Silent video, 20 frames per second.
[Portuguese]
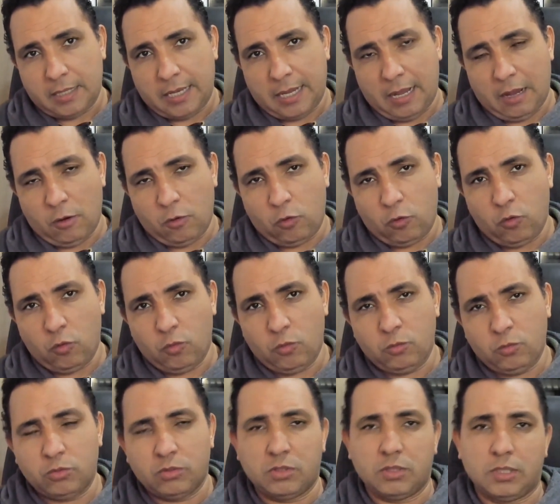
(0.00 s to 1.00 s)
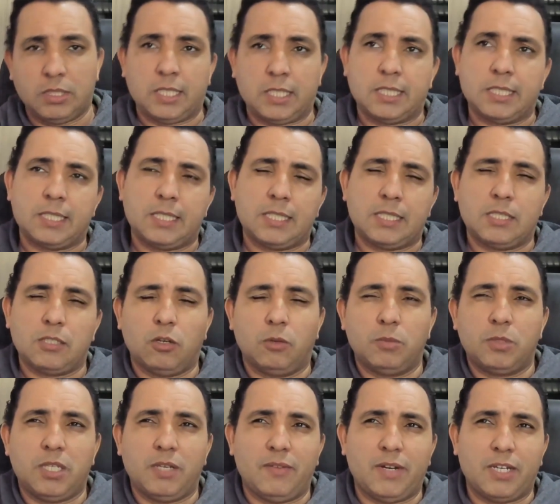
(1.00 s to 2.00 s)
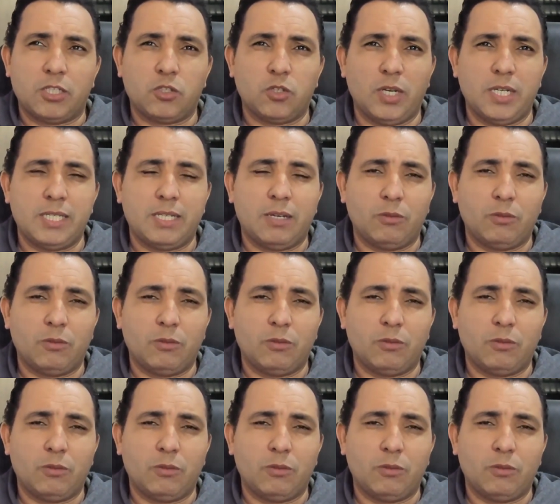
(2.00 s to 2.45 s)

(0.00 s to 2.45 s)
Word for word: algumas observações,